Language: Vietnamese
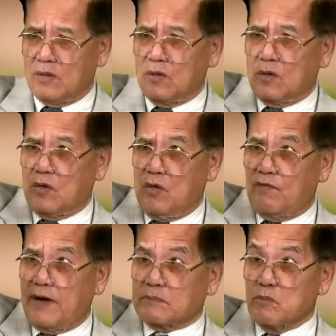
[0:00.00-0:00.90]
Cụ
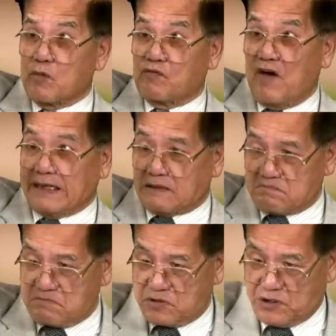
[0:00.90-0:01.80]
viết một vạch
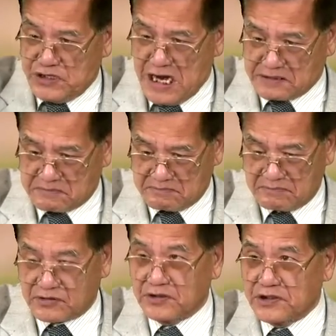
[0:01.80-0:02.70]
chữ nhất
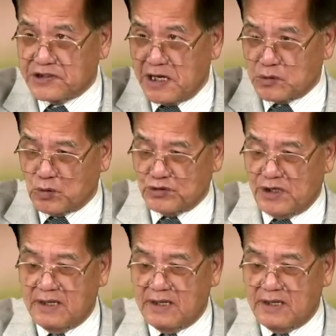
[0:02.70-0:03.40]
từ trên xuống dưới.